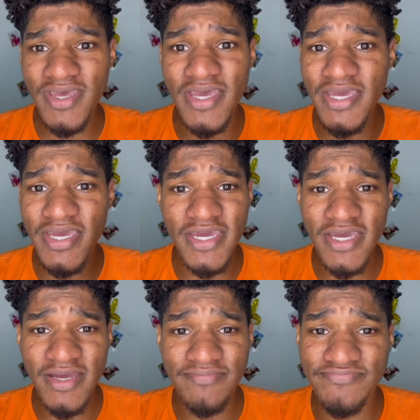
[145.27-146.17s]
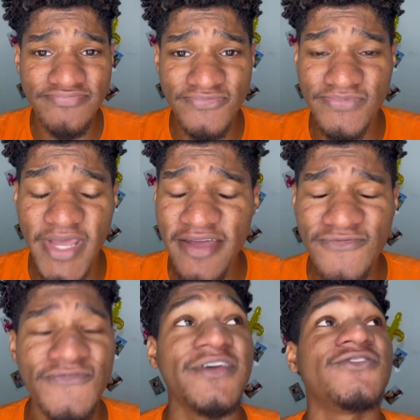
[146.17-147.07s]
E
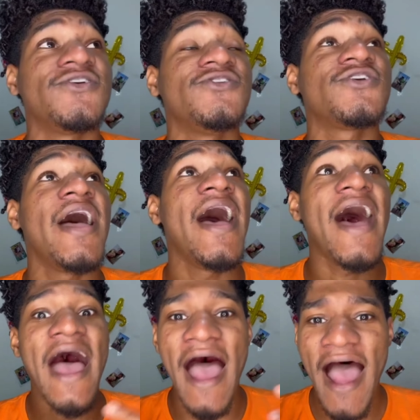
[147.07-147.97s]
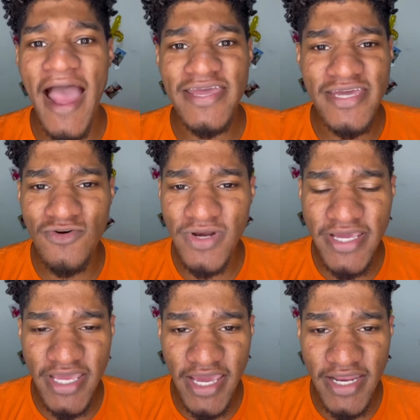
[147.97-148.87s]
enfim, gente, Aí eu
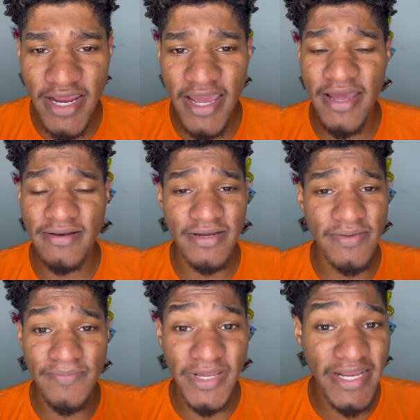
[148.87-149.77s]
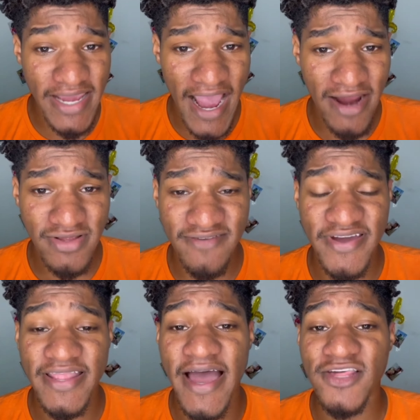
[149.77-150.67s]
liguei, né? Me ligaram, na
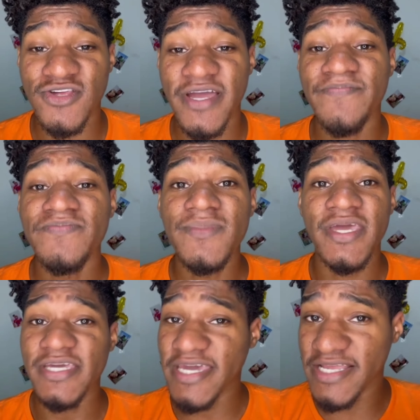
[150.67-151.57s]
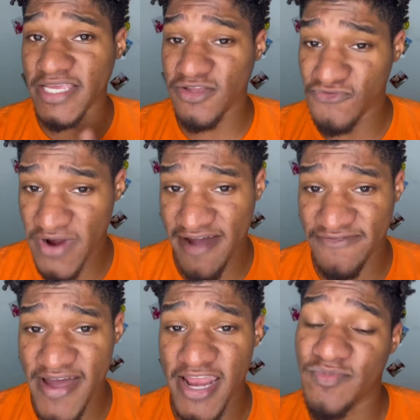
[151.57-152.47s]
verdade, né? E quem atendeu foi
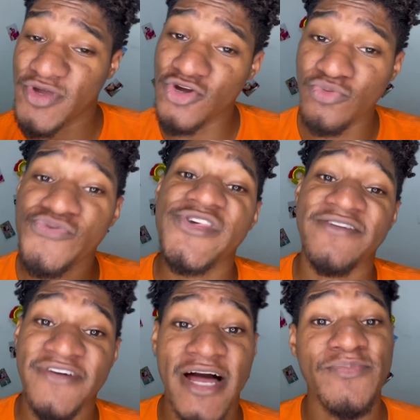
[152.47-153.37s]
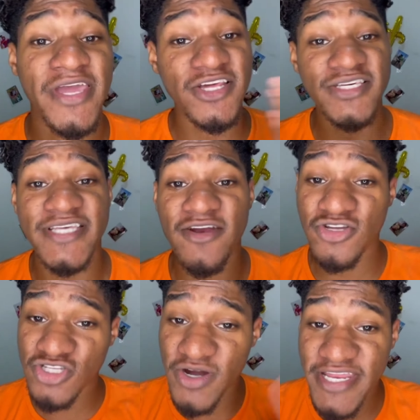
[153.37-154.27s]
Rafaela, porque eu não podia falar, porque eles disseram que
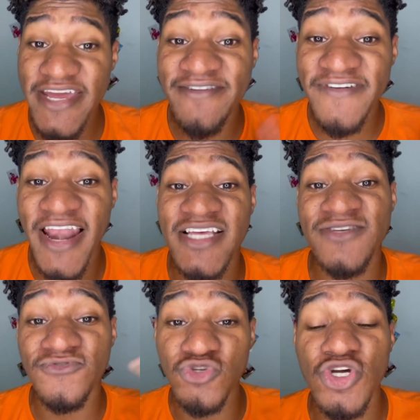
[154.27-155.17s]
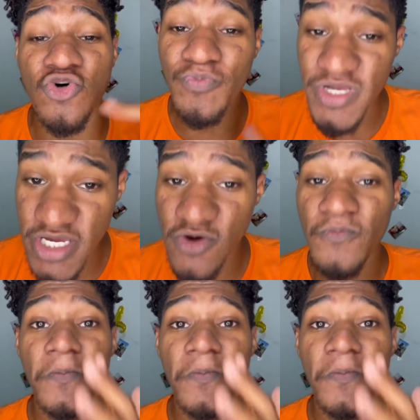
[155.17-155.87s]
só iria falar se fosse comigo.